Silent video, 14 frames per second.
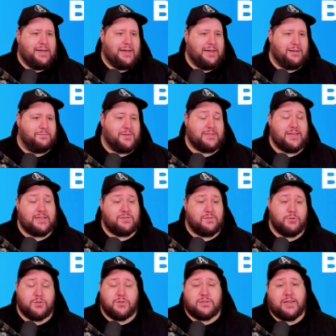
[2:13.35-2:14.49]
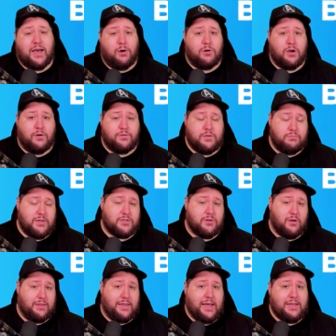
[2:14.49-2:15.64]
Ähm, das heißt, wir müssen unsere Augen auf die
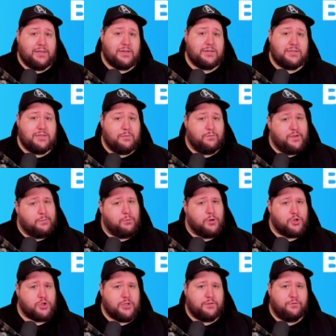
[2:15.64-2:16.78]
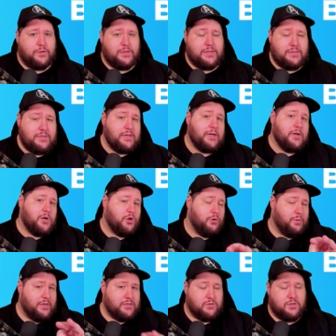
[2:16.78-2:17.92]
BlizzCon Line richten, die im Februar stattfindet, die
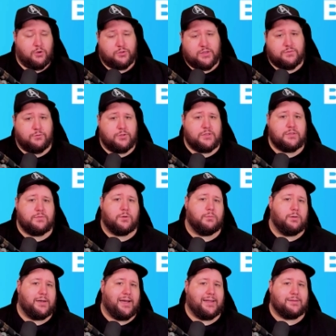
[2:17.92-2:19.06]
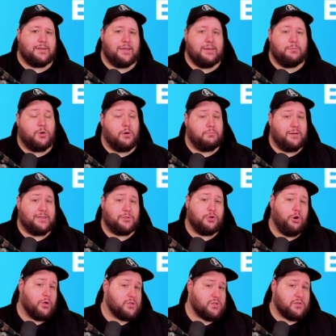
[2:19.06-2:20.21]
übrigens, und auch das wurde diese Woche bekannt gegeben, komplett
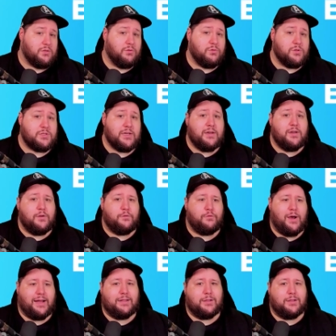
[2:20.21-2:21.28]
kostenlos für alle